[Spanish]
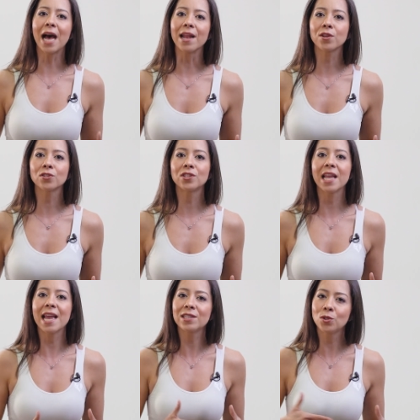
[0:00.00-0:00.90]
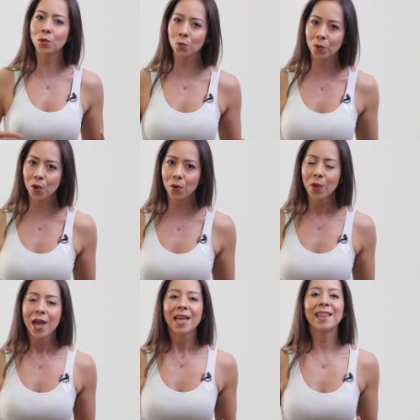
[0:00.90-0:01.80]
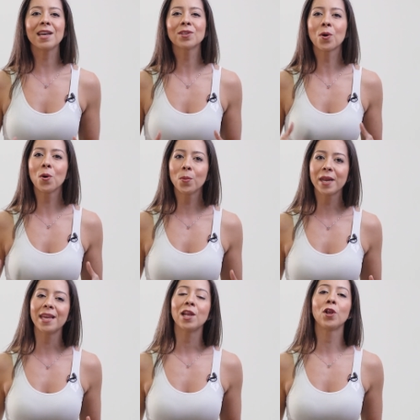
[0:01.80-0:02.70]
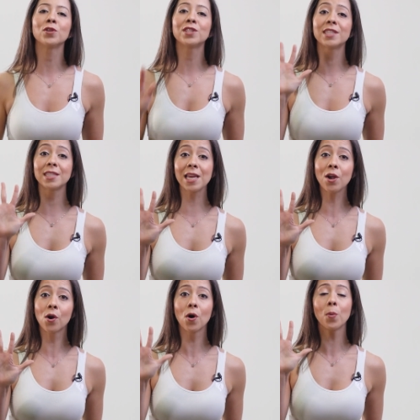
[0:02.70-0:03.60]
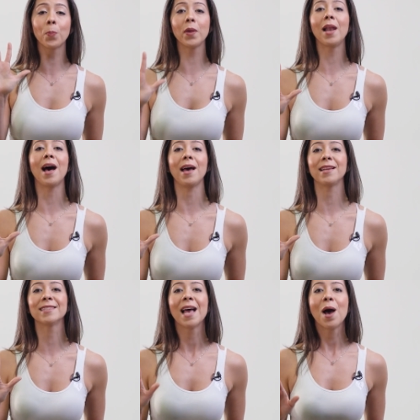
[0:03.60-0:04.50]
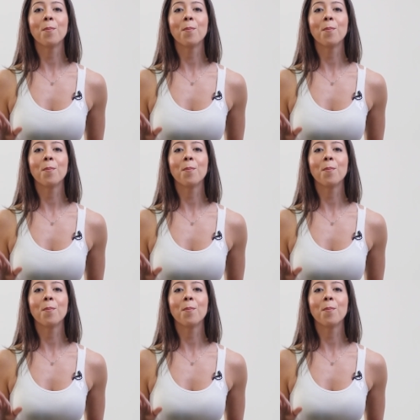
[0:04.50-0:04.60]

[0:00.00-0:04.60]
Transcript: años de estudio descubrí los cinco pilares